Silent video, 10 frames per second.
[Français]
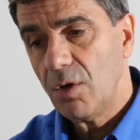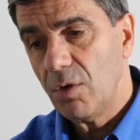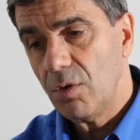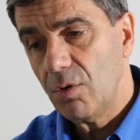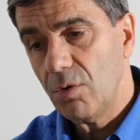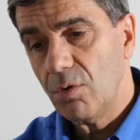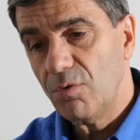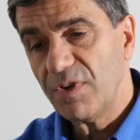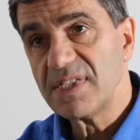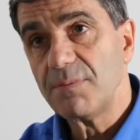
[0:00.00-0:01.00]

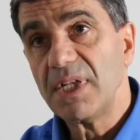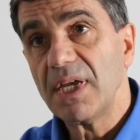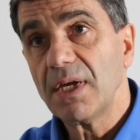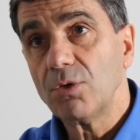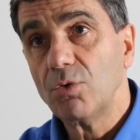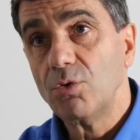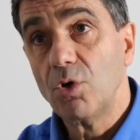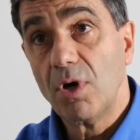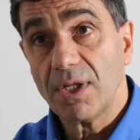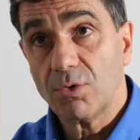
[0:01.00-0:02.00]
26 milliards de
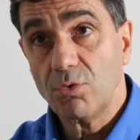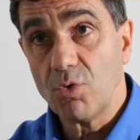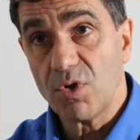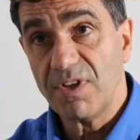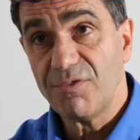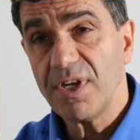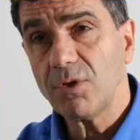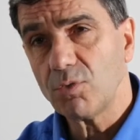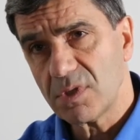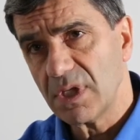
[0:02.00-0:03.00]
dollars de, chiffre
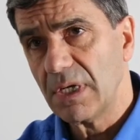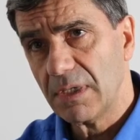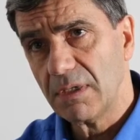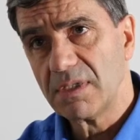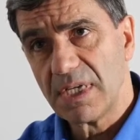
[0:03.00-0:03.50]
d'affaires, donc c'est un,